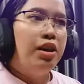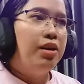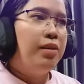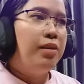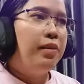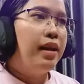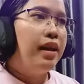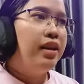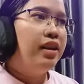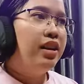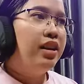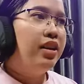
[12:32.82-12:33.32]
เรา
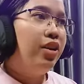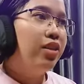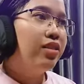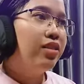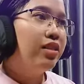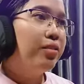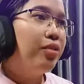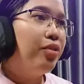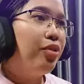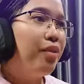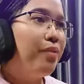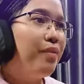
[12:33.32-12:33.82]
กำลังเดินอ
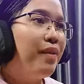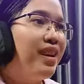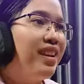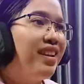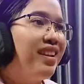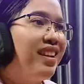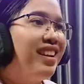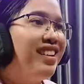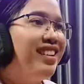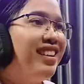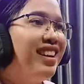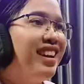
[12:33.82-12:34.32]
อกสำรวจไป
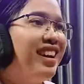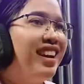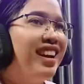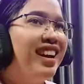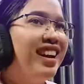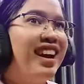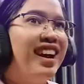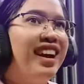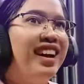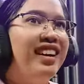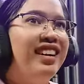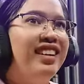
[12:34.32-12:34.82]
เรื่อ
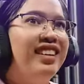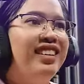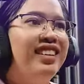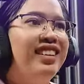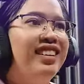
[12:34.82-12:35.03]
ยๆค่ะ